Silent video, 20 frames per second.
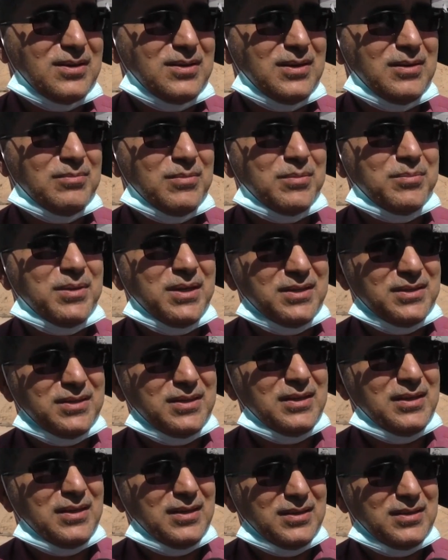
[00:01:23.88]

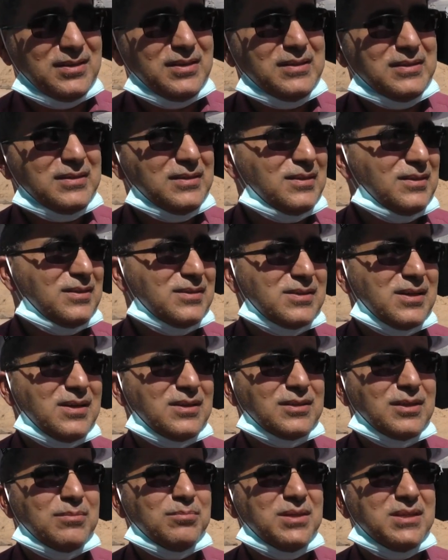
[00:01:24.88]
المباني اللي
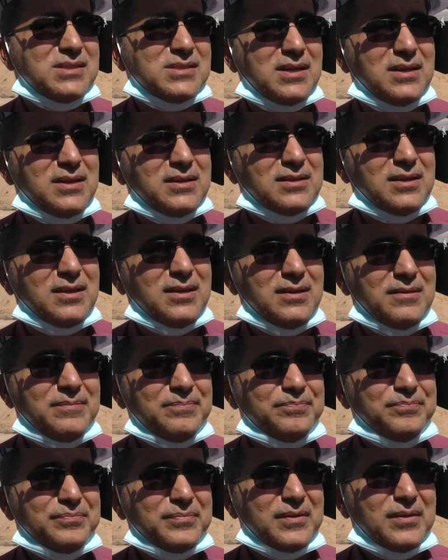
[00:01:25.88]
سيتم ازالتها
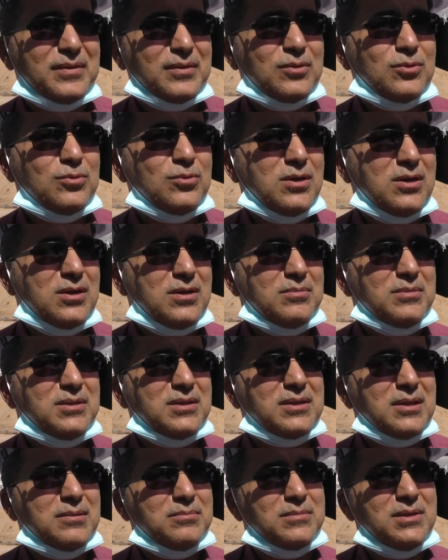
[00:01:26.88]
ومن
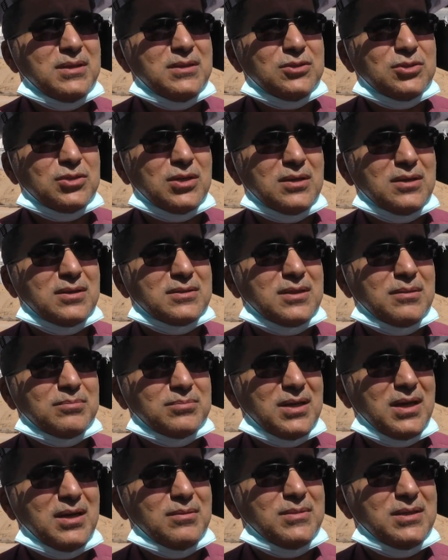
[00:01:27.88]
ثم ان شاء الله
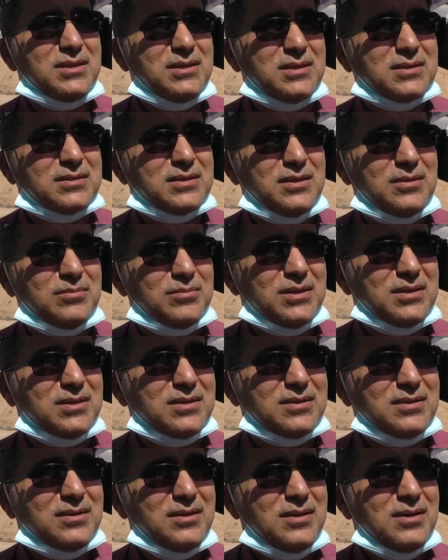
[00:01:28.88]
تبدا عمليه
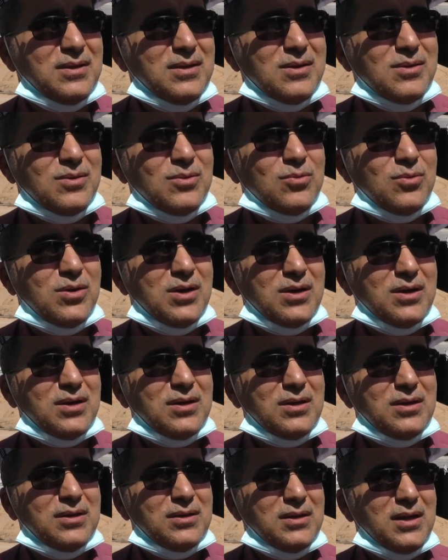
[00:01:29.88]
اعمار
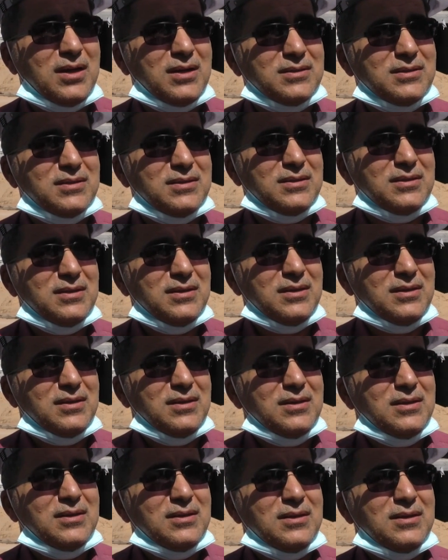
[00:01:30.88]
ويعني
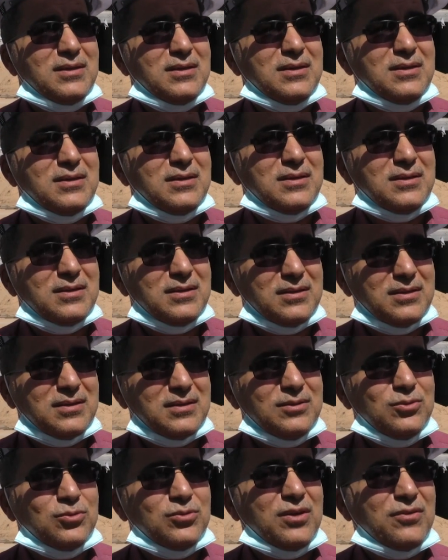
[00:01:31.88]

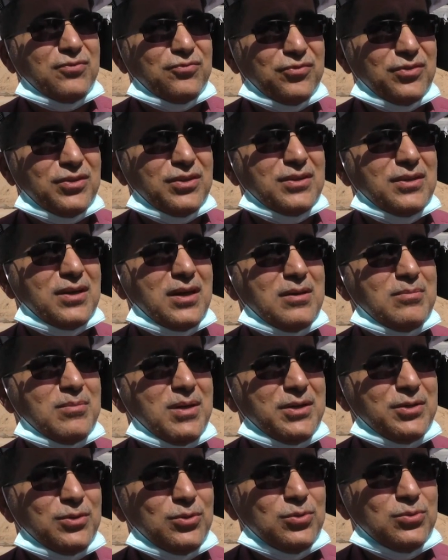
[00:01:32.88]
آه، ينفذ
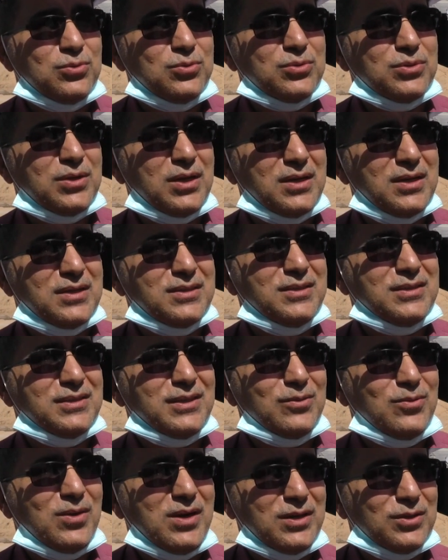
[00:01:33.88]
المانحون
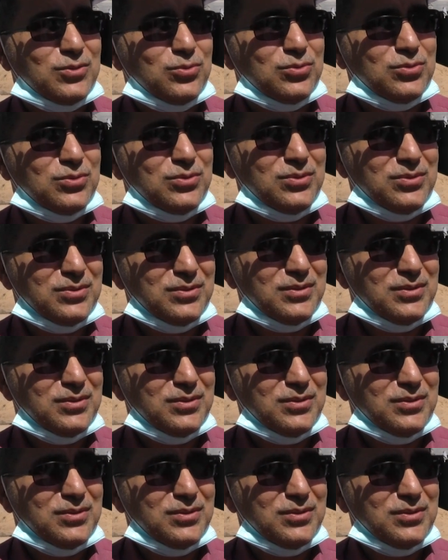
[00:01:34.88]
الذين وعدوا